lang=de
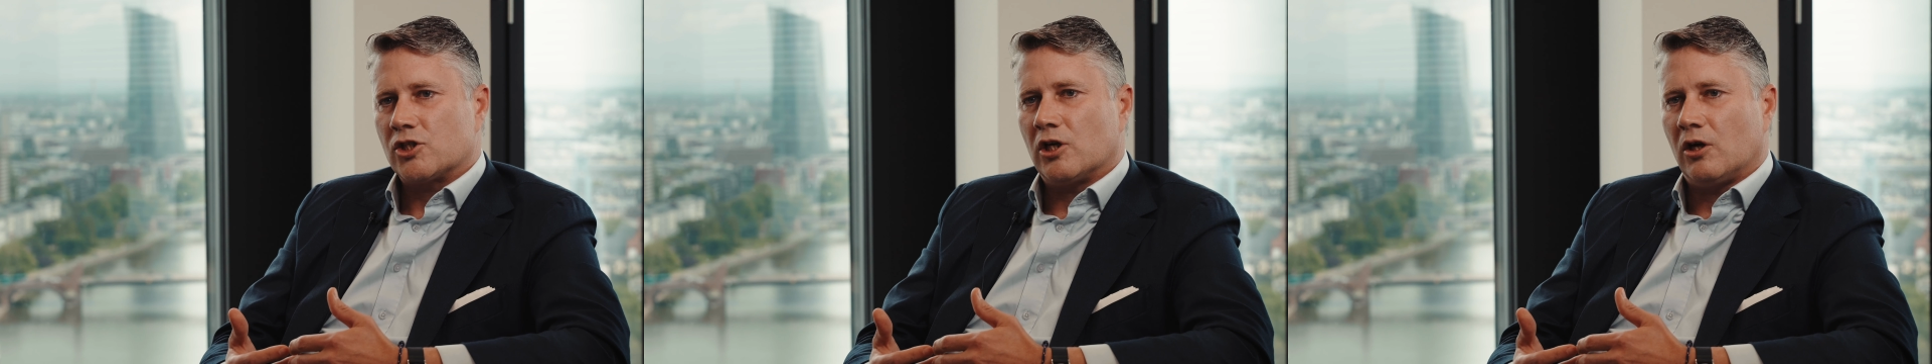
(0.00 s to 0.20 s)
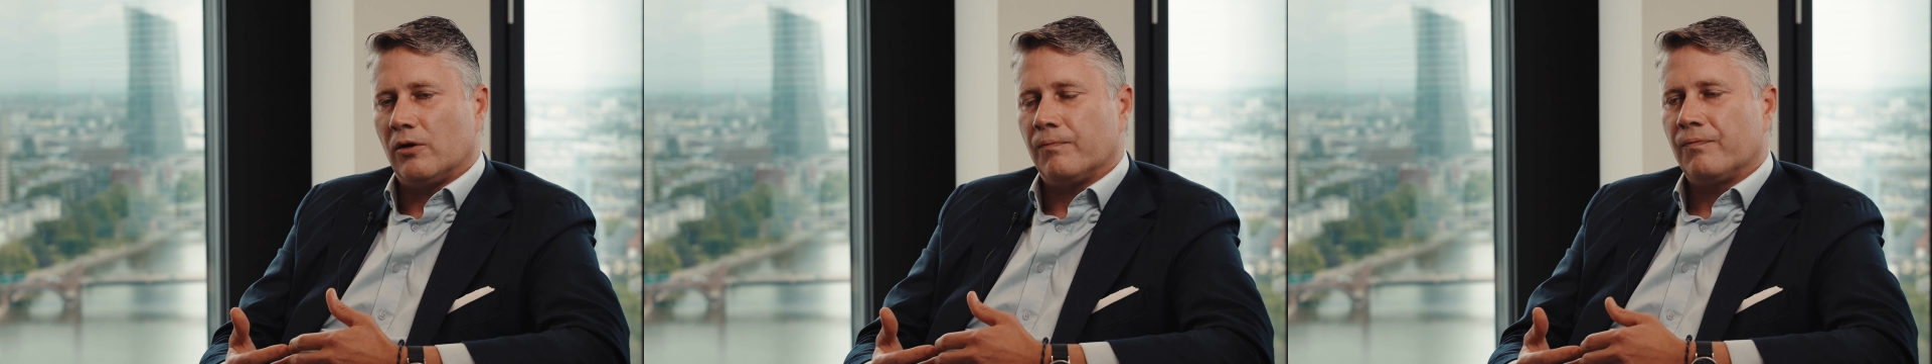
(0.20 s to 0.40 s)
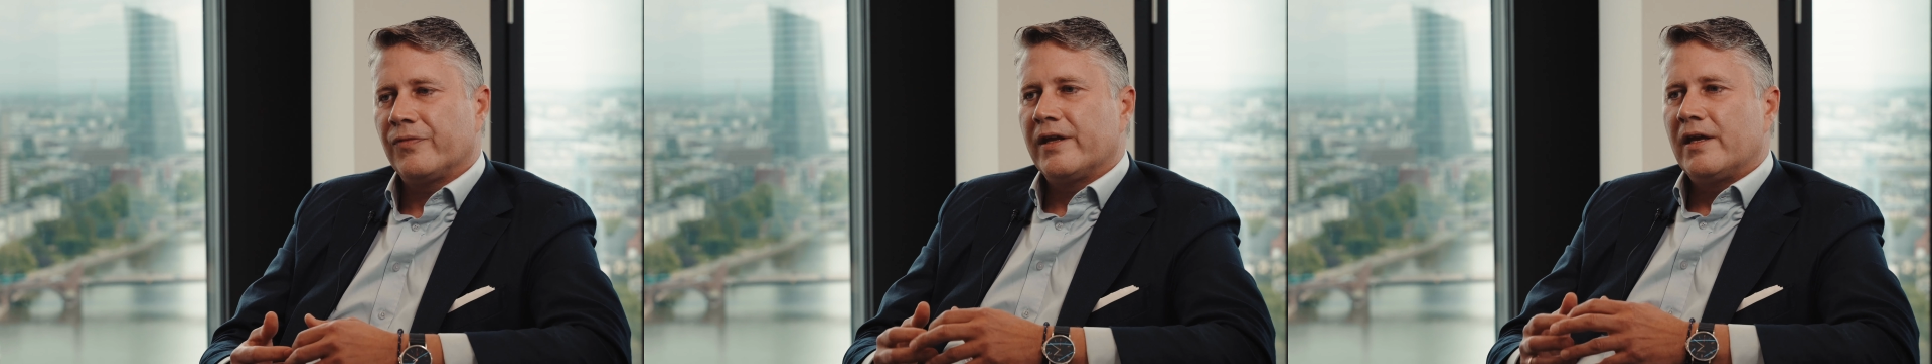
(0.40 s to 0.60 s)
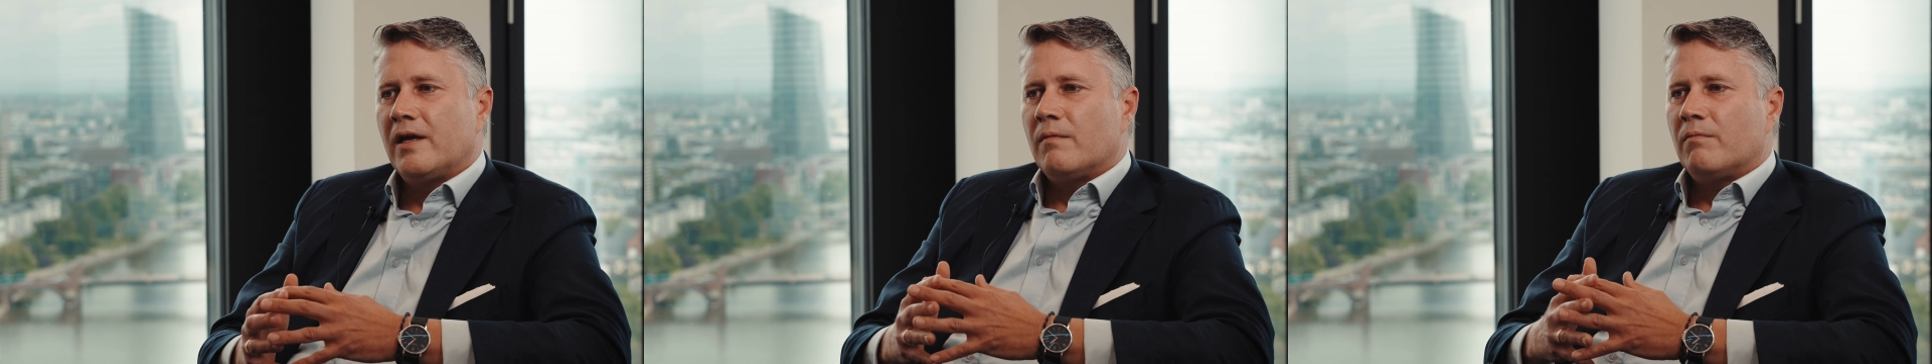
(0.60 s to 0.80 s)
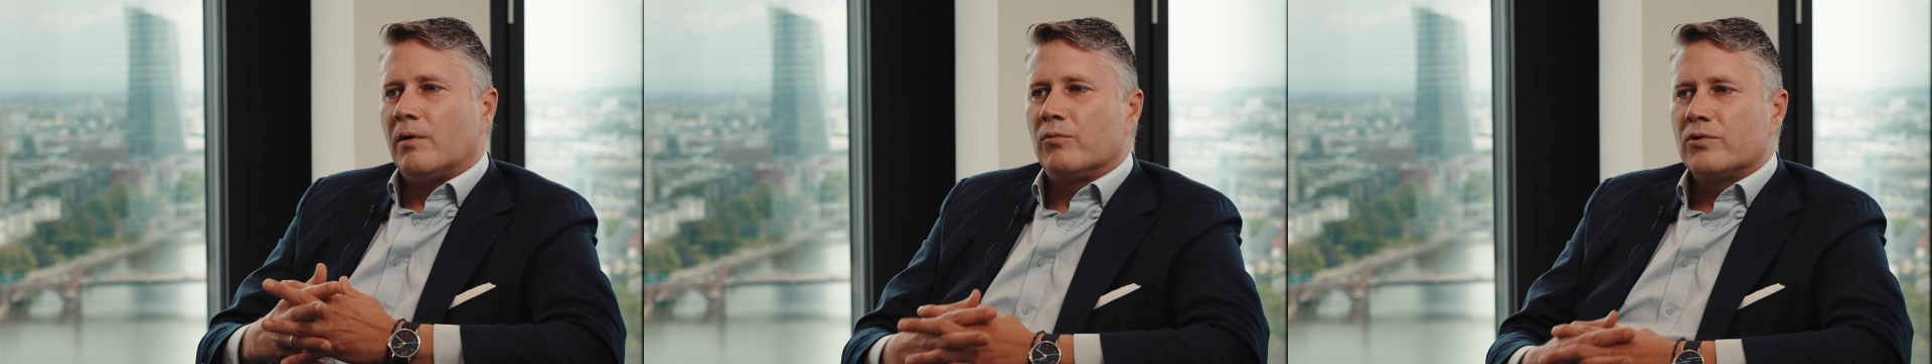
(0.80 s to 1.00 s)
schauen.
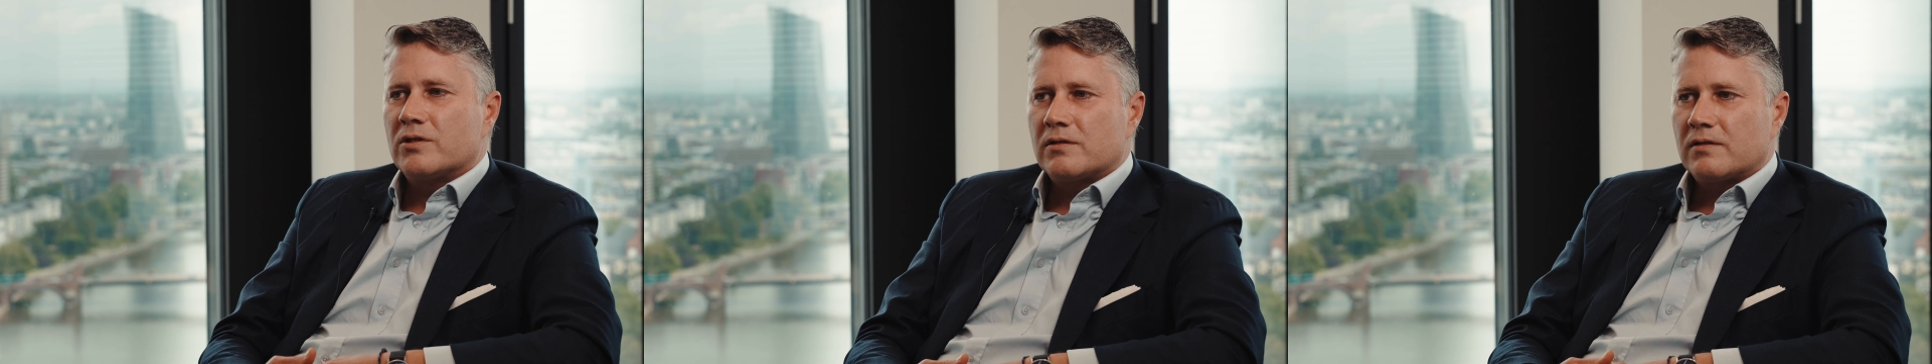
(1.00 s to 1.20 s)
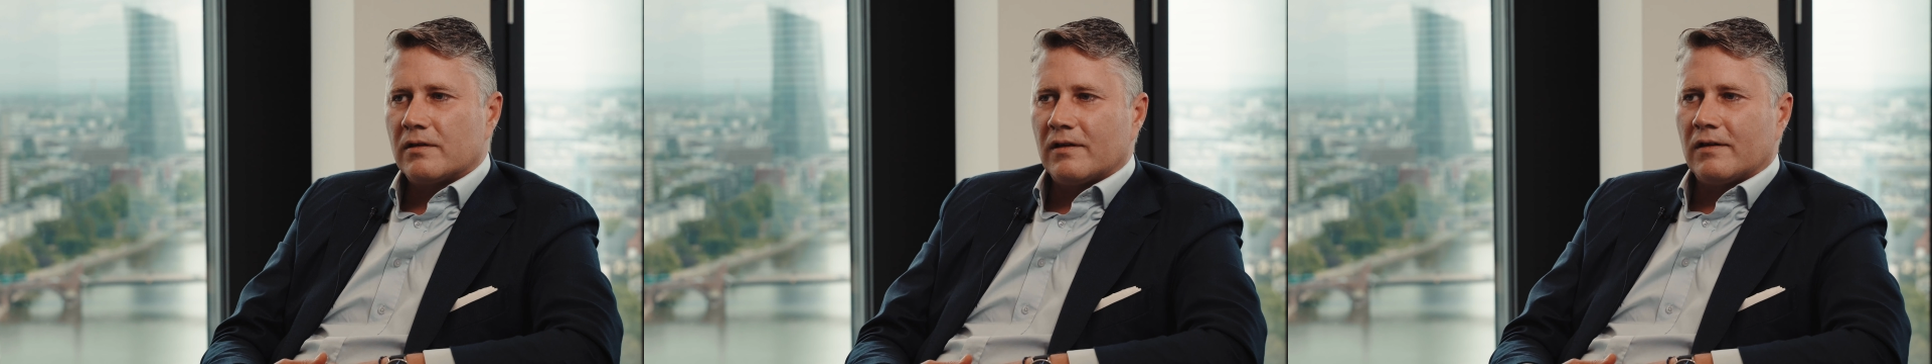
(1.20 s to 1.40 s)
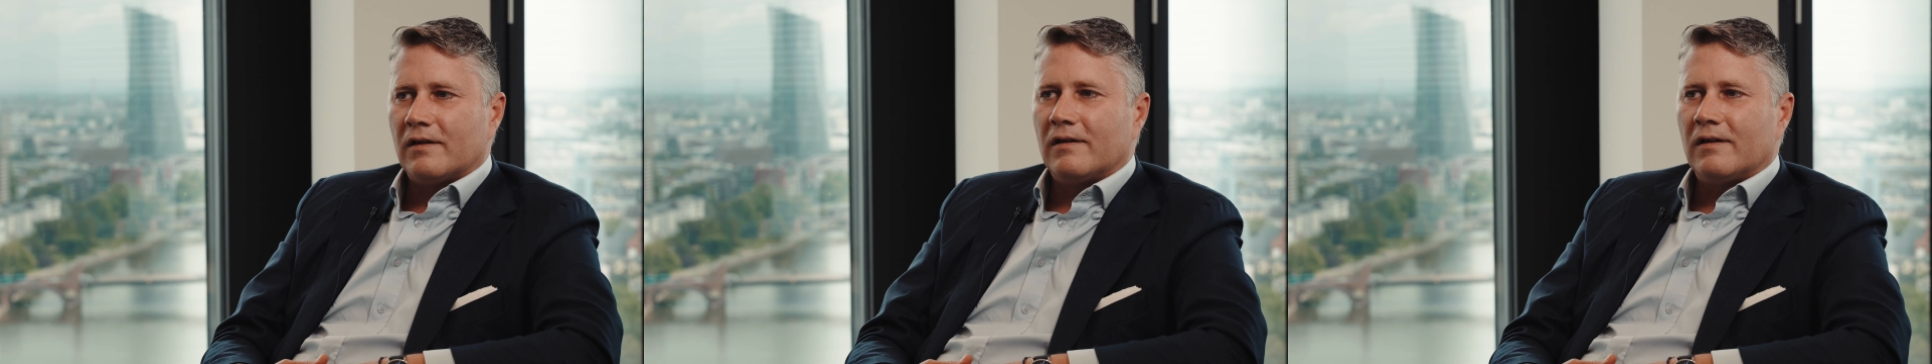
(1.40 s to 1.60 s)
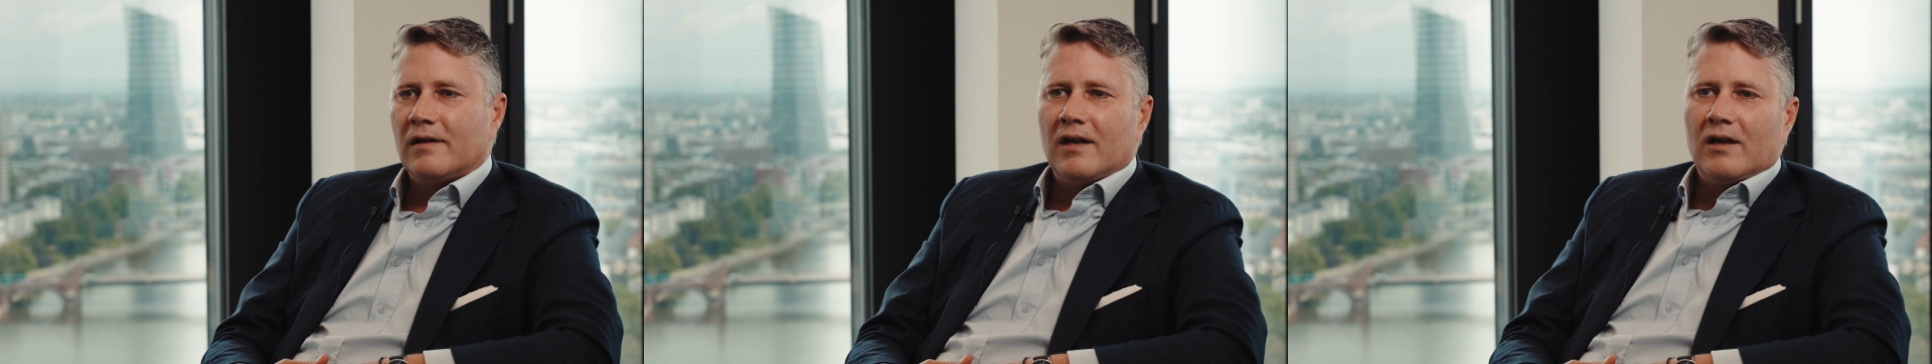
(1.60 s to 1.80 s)
Man muss äh,